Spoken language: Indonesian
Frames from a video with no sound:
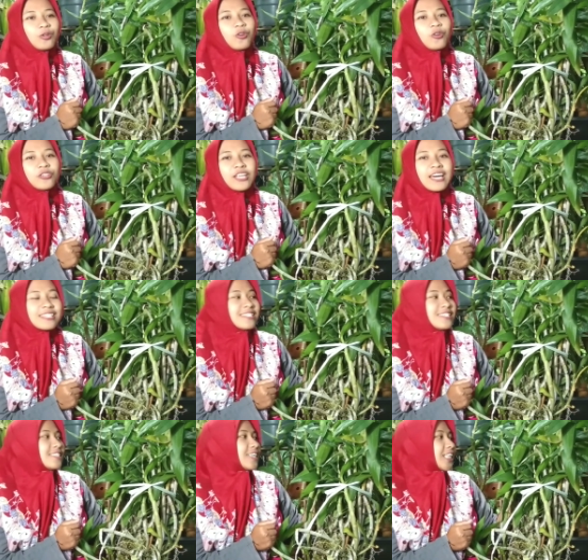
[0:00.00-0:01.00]
tokonya
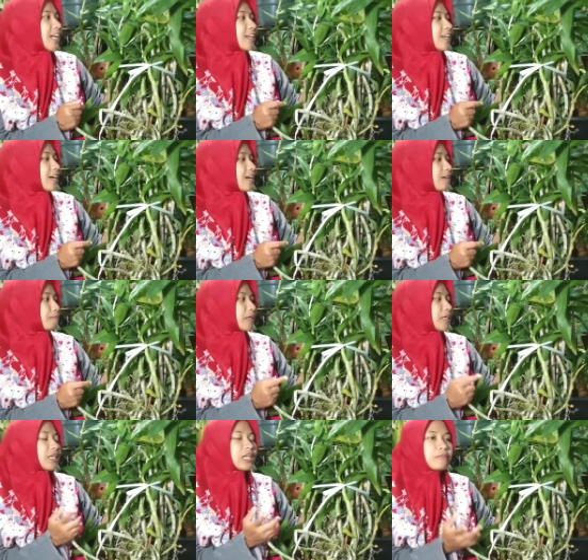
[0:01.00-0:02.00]
Arsijit karena
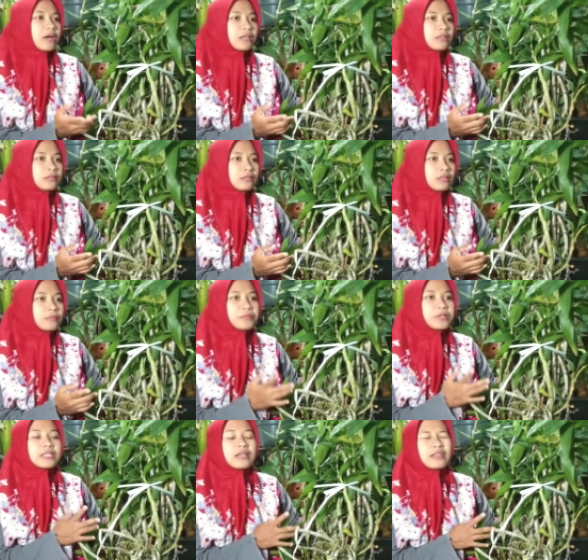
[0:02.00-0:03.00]
pengiriman
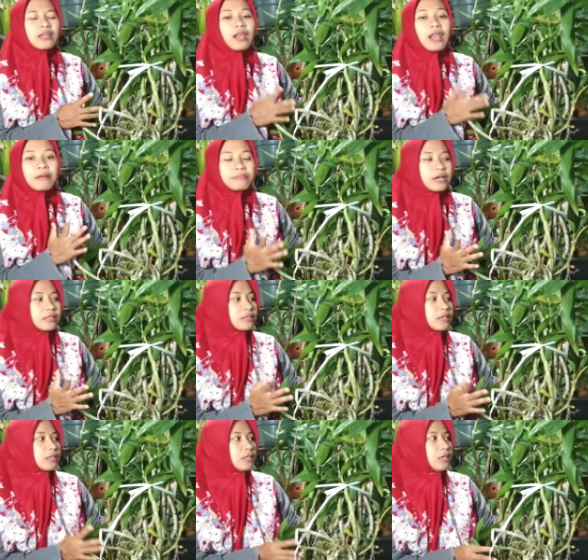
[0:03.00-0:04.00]
biasanya
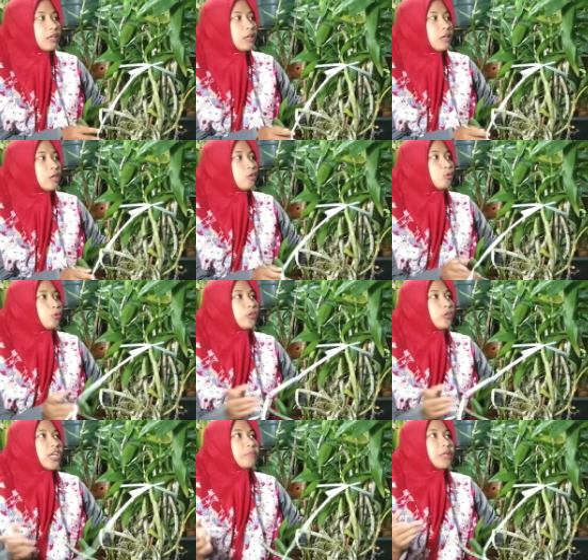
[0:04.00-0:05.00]
lambat. Jadi
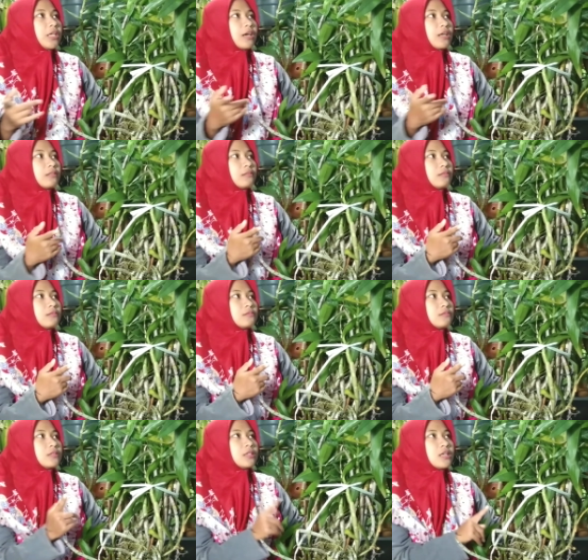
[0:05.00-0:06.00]
untuk yang minat
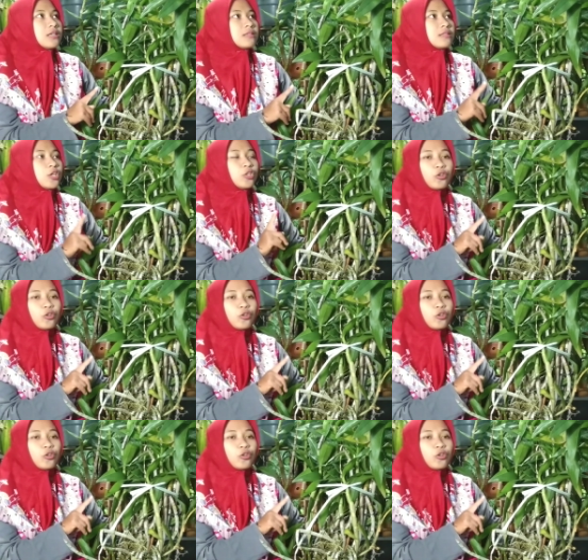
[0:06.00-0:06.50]
jenis